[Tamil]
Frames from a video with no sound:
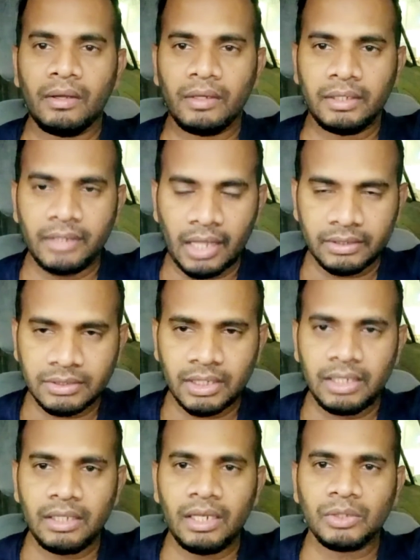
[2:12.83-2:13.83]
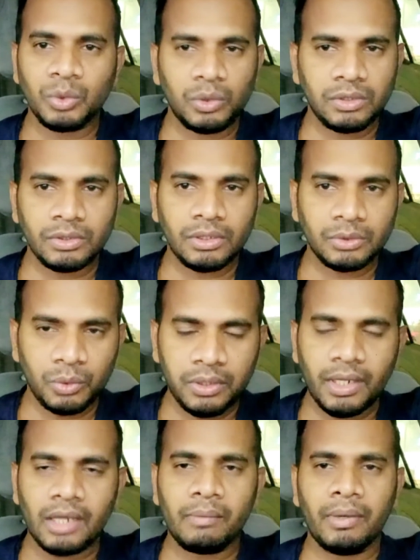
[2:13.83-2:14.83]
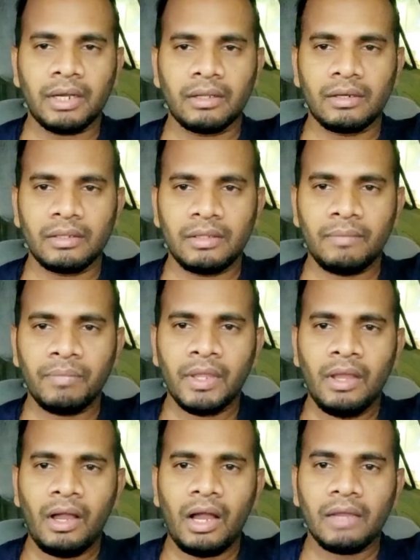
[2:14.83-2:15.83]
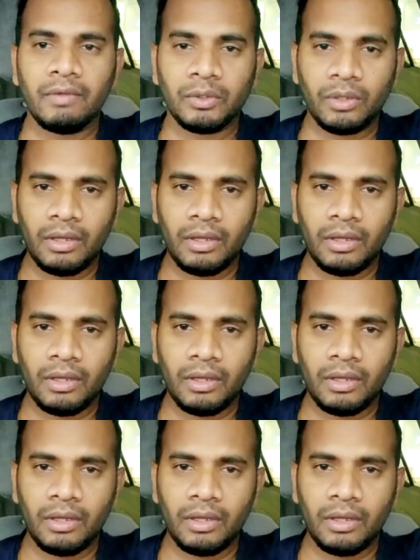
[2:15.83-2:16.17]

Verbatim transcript: இந்த அந்த செய்தியிலே சுட்டி சுட்டி காட்டப்பட்டிருக்கிறது ஆகவே